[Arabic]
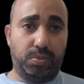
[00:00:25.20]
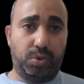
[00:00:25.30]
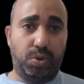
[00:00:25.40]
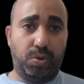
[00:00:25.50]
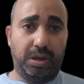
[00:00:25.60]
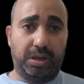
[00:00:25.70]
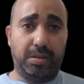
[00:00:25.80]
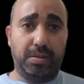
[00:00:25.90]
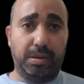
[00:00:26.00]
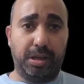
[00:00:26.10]
بقوه
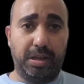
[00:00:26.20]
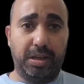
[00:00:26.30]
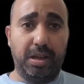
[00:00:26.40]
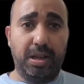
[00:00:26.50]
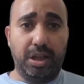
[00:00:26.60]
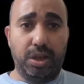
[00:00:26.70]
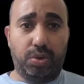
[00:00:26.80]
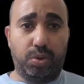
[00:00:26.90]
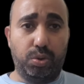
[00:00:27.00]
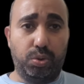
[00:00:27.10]
لكن هنا
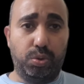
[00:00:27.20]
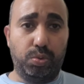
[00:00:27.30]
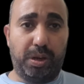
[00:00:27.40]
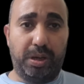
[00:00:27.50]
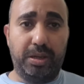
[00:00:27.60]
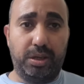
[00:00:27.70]
الكونغو مع ان